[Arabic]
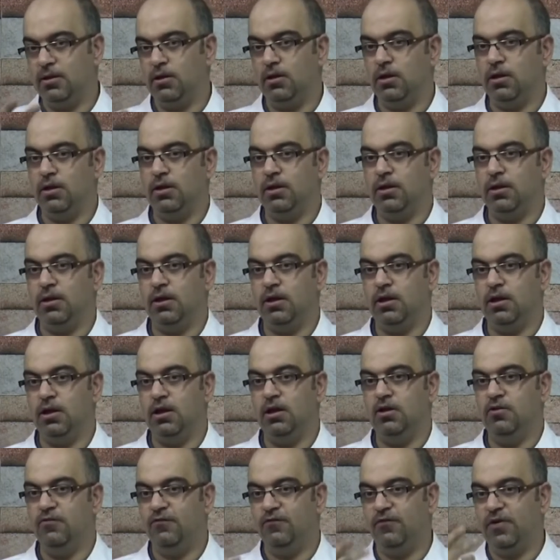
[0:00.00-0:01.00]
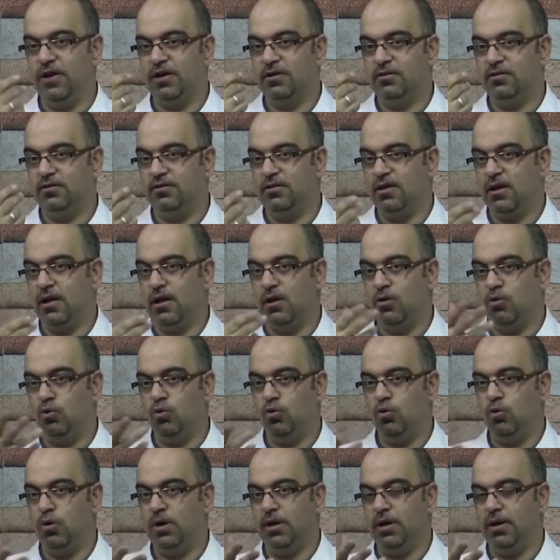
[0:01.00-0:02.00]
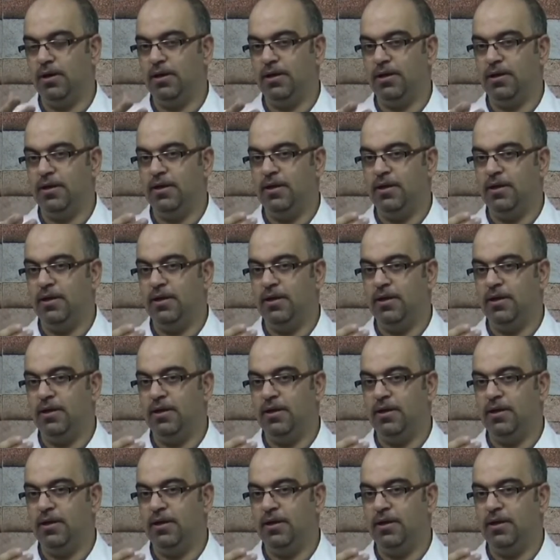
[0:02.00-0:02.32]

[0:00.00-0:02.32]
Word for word: آه، الفرد او آه،